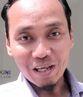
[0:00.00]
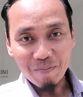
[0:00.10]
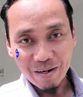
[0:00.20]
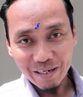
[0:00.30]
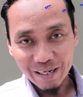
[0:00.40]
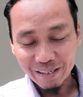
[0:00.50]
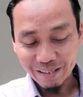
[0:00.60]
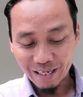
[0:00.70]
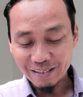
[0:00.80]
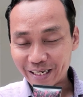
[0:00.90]
utama dari
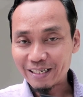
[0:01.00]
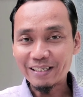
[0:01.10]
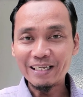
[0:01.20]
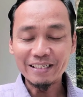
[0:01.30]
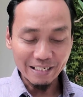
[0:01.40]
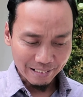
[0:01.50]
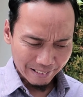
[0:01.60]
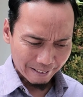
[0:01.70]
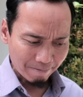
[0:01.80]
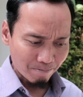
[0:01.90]
Titan Jelly Sensi
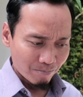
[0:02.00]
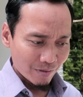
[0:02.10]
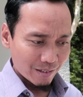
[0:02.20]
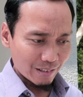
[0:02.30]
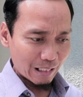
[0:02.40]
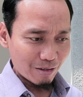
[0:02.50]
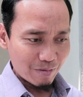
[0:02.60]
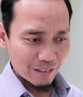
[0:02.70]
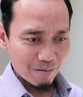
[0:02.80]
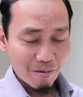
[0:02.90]
ini yaitu
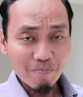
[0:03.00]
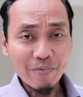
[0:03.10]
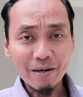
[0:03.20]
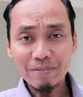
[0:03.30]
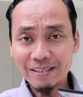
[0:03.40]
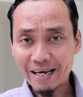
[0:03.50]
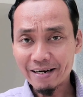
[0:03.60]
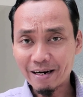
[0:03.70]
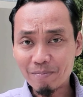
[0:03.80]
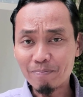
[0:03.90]
bisa memperbesar
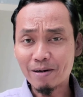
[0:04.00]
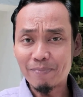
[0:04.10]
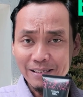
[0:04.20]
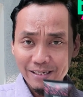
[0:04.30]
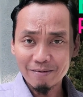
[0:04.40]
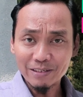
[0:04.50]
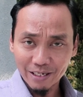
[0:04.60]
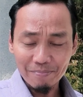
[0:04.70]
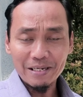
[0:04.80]
dan memperpanjang Mister